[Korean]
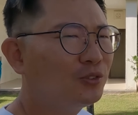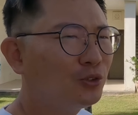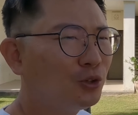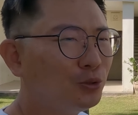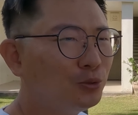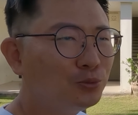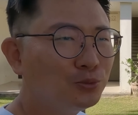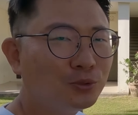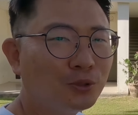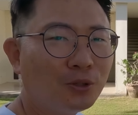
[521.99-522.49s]

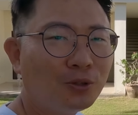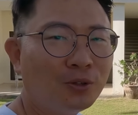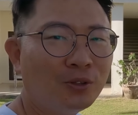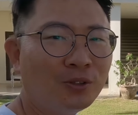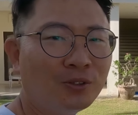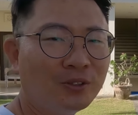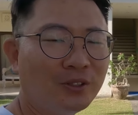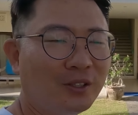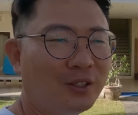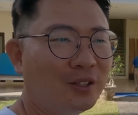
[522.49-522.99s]
너무
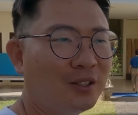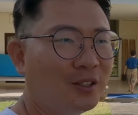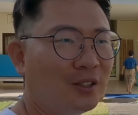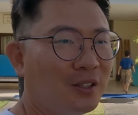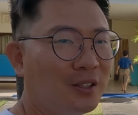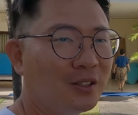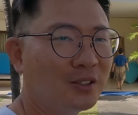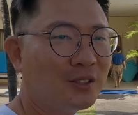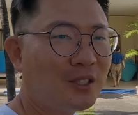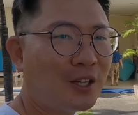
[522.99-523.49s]
무거워요 이게
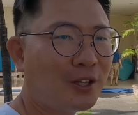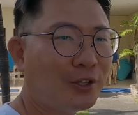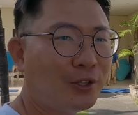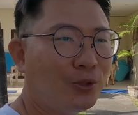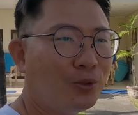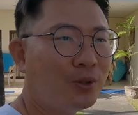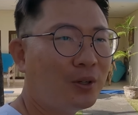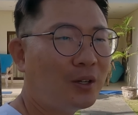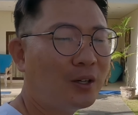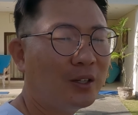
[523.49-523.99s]

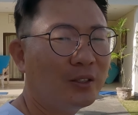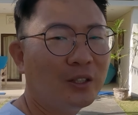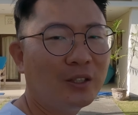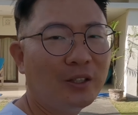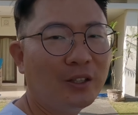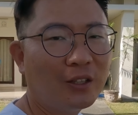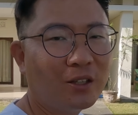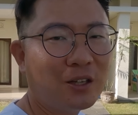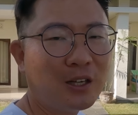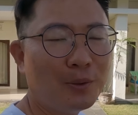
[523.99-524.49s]
4kg까지
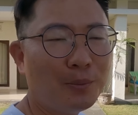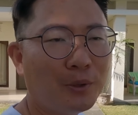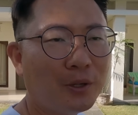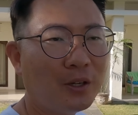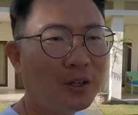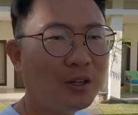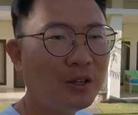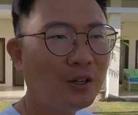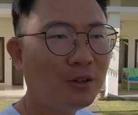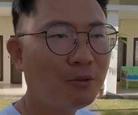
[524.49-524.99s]
되니까
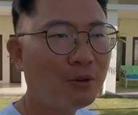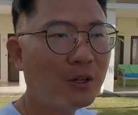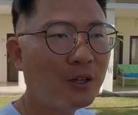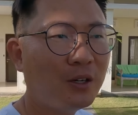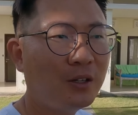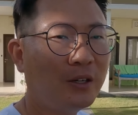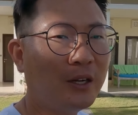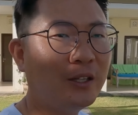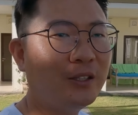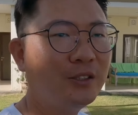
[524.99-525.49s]

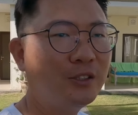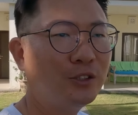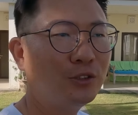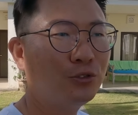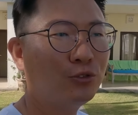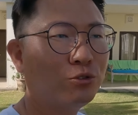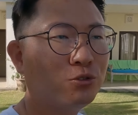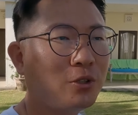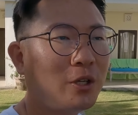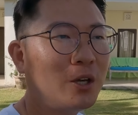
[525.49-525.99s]
카메라와
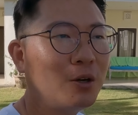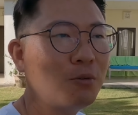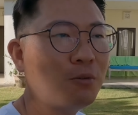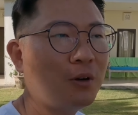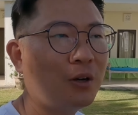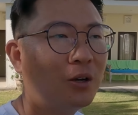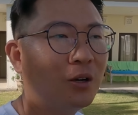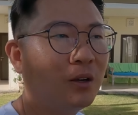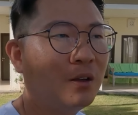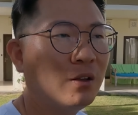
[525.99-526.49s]
렌즈 두
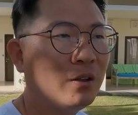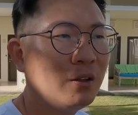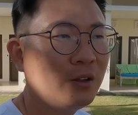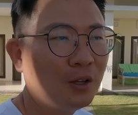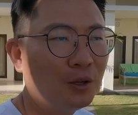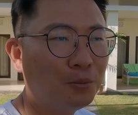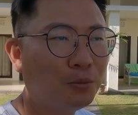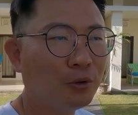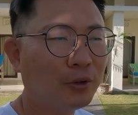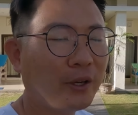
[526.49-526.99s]
개와
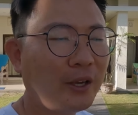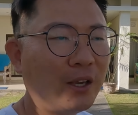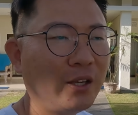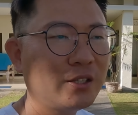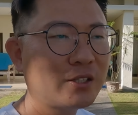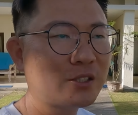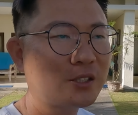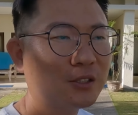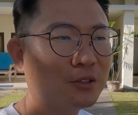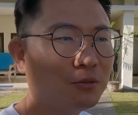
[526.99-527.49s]
뭐
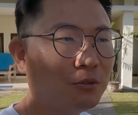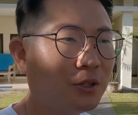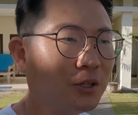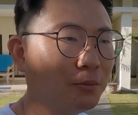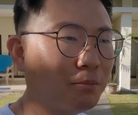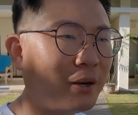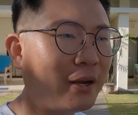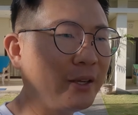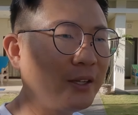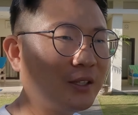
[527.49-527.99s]

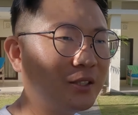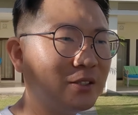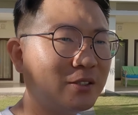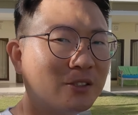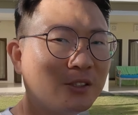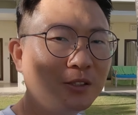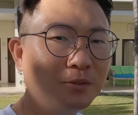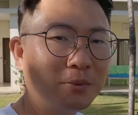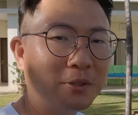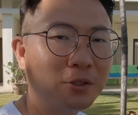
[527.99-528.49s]
케이스와
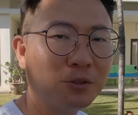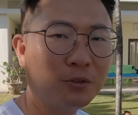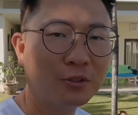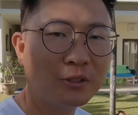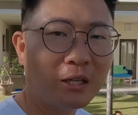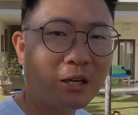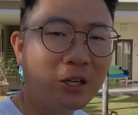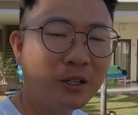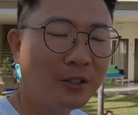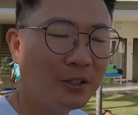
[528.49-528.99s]
마이크 뭐 이런 거
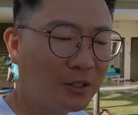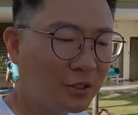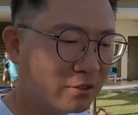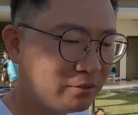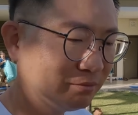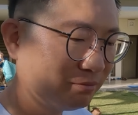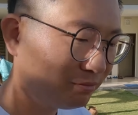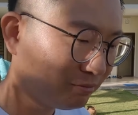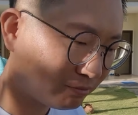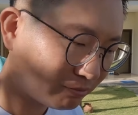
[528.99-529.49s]
다 하니까
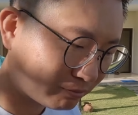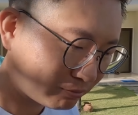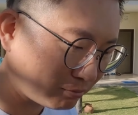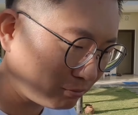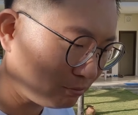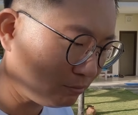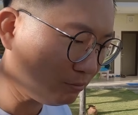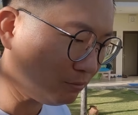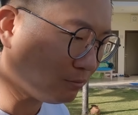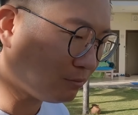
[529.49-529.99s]

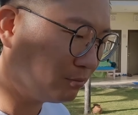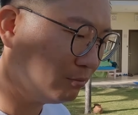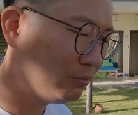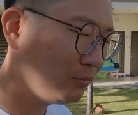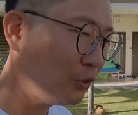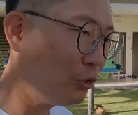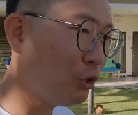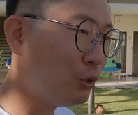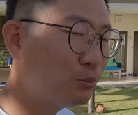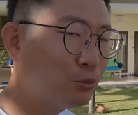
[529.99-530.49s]

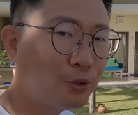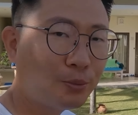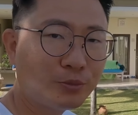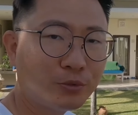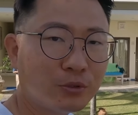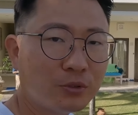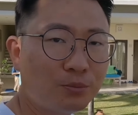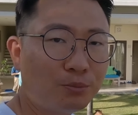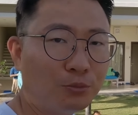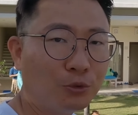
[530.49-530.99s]
꽤 무겁,
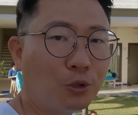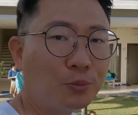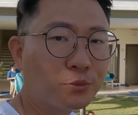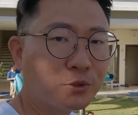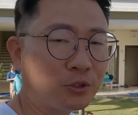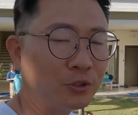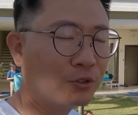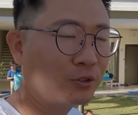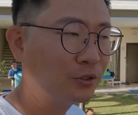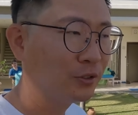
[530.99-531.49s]

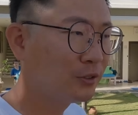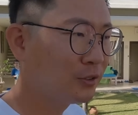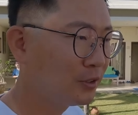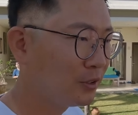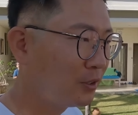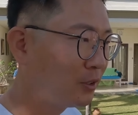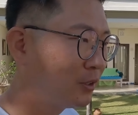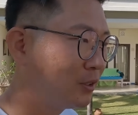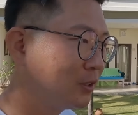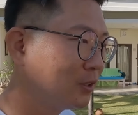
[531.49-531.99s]
무겁죠
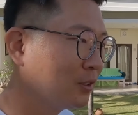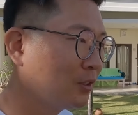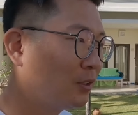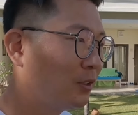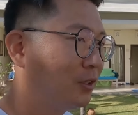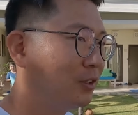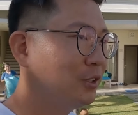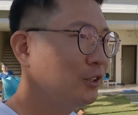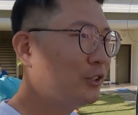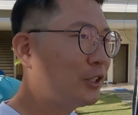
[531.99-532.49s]

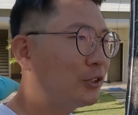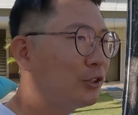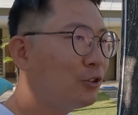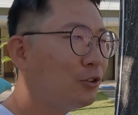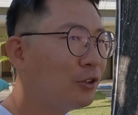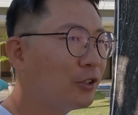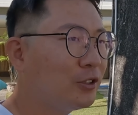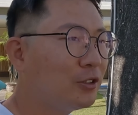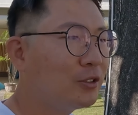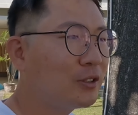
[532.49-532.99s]
이
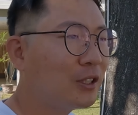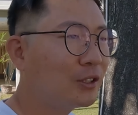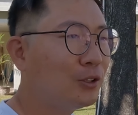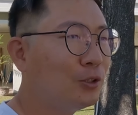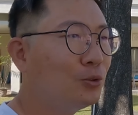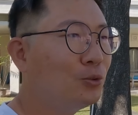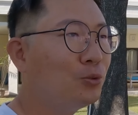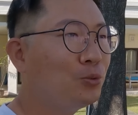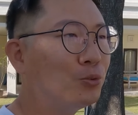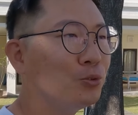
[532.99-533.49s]
쇳덩어리들을 다
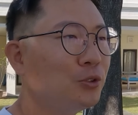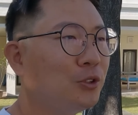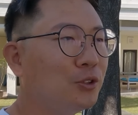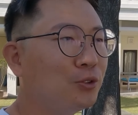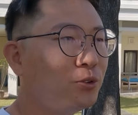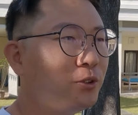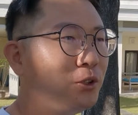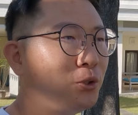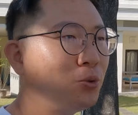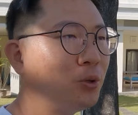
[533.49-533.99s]
들고
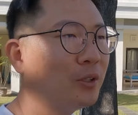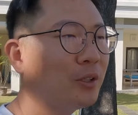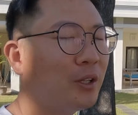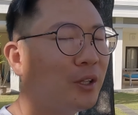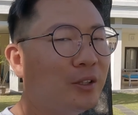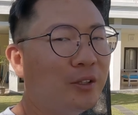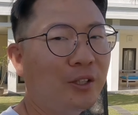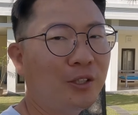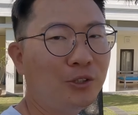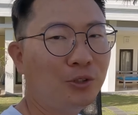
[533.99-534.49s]

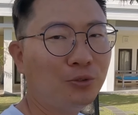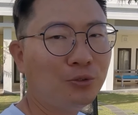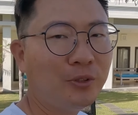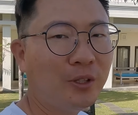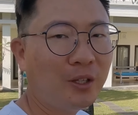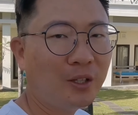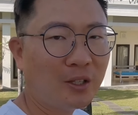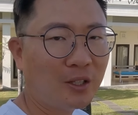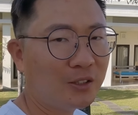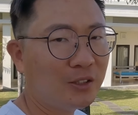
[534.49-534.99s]
이동한다는 게
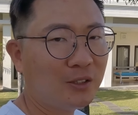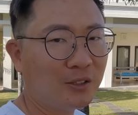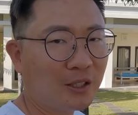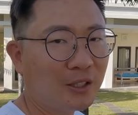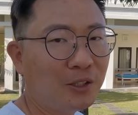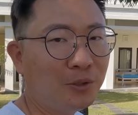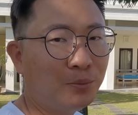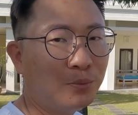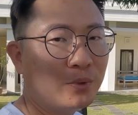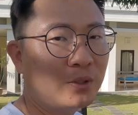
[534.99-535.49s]
쉬운 게 사실
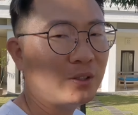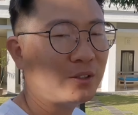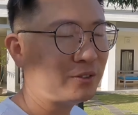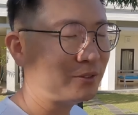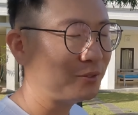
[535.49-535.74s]
아닙니다